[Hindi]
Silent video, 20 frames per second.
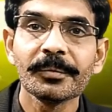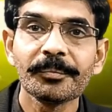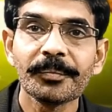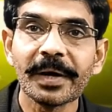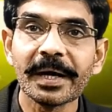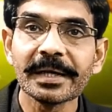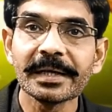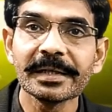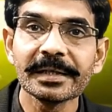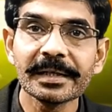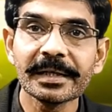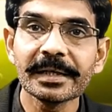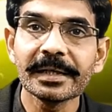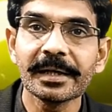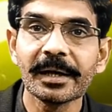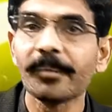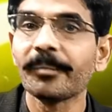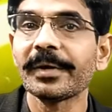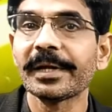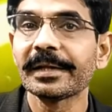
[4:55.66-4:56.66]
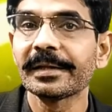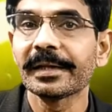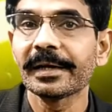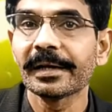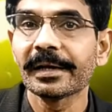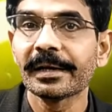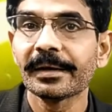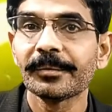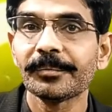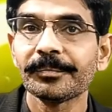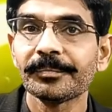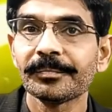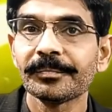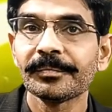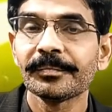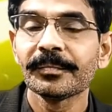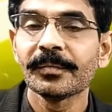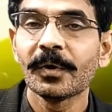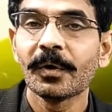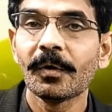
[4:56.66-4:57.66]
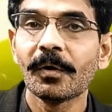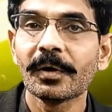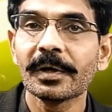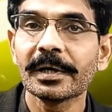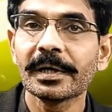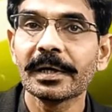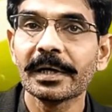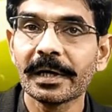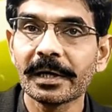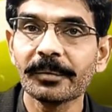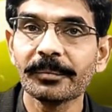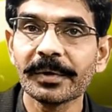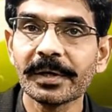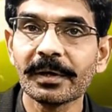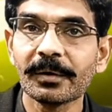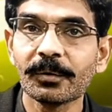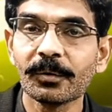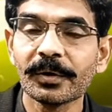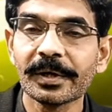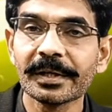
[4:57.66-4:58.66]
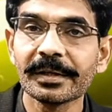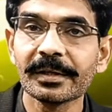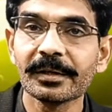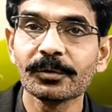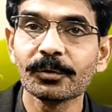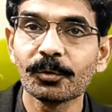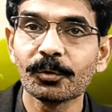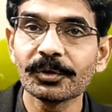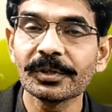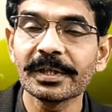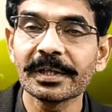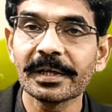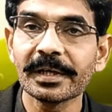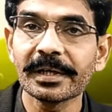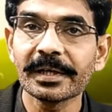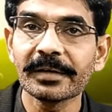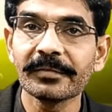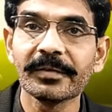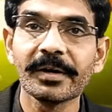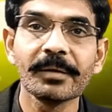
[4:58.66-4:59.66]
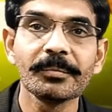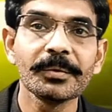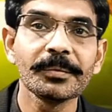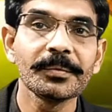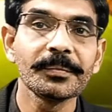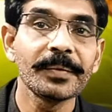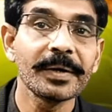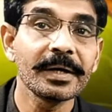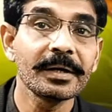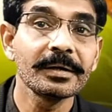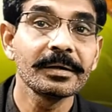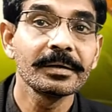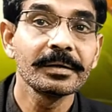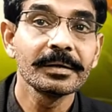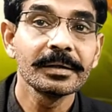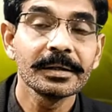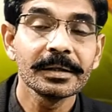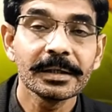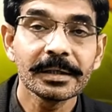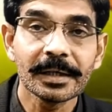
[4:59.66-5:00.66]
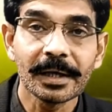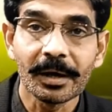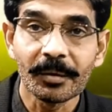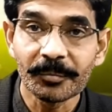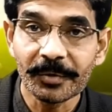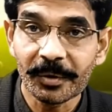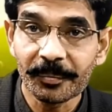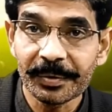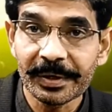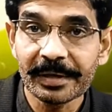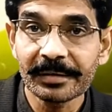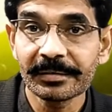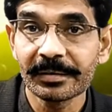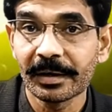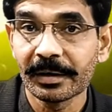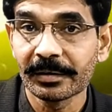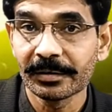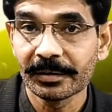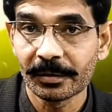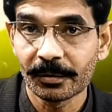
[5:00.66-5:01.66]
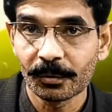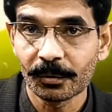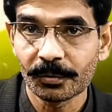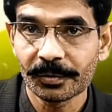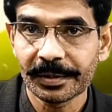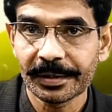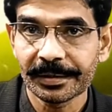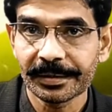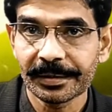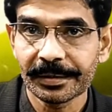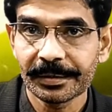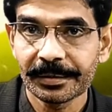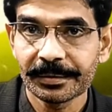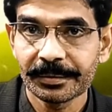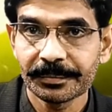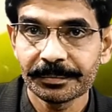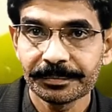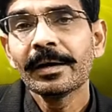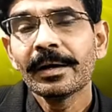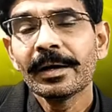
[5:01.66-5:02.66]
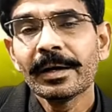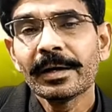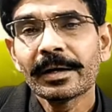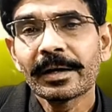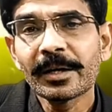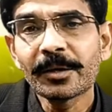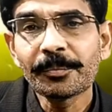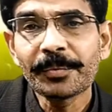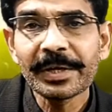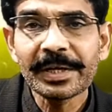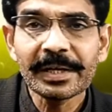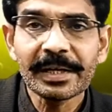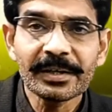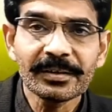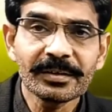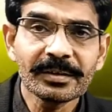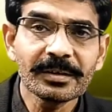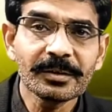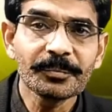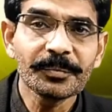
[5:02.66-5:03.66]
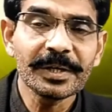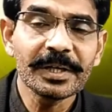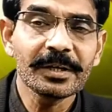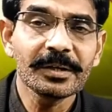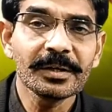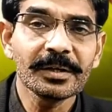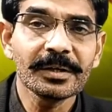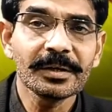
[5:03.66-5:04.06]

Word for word: पानी ये कम लेता है और गर्म इलाकों के अंदर जो खुश्क इलाके वहाँ पे भी बड़ा कामयाबी के साथ ये ग्रोथ करता है ड्रिप इरीगेशन भी एक